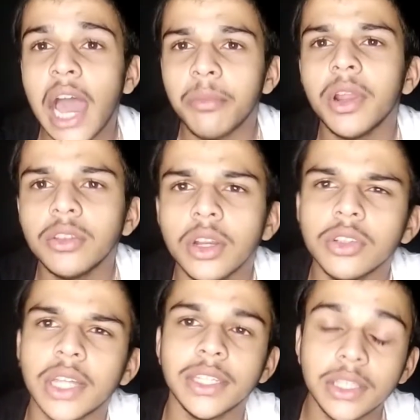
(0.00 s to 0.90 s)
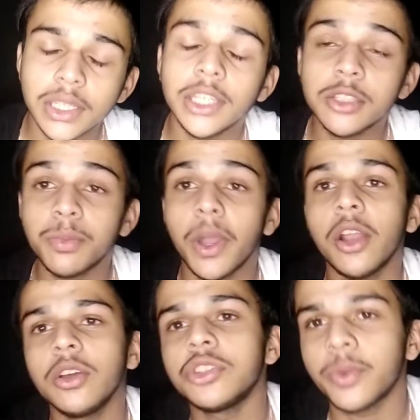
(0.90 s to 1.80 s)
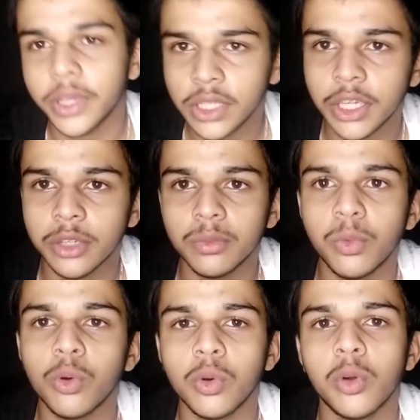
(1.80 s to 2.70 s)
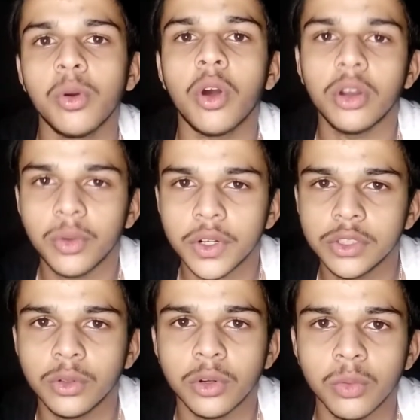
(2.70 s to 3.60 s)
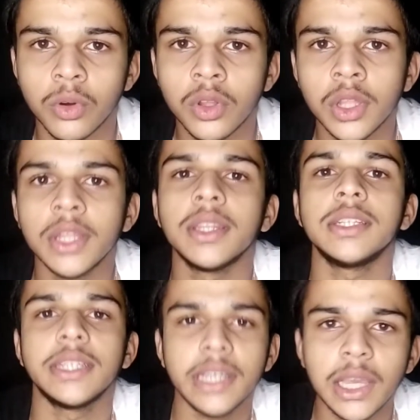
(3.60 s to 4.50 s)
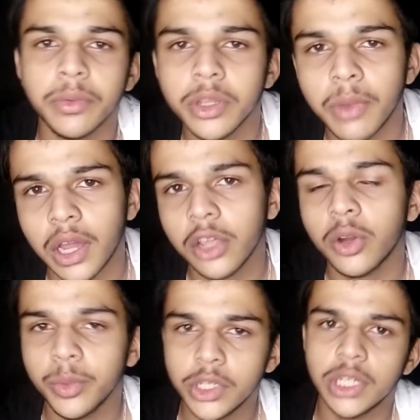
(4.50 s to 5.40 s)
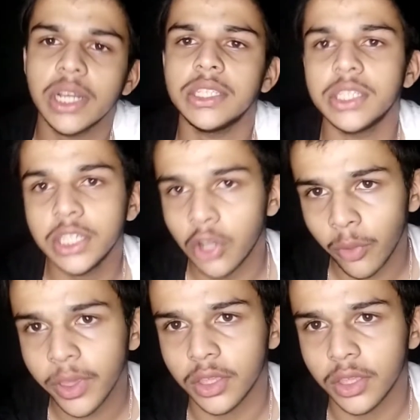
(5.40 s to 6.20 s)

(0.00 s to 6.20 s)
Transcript: আমরা তো আরও তাদের থেকে ইন্সপায়ার হয়ে সবাইকে পোক করব কন্ট্রোভার্সি করব তো সেটা কি আমাদের বাংলা কমিউনিটির কাছে ঠিক হবে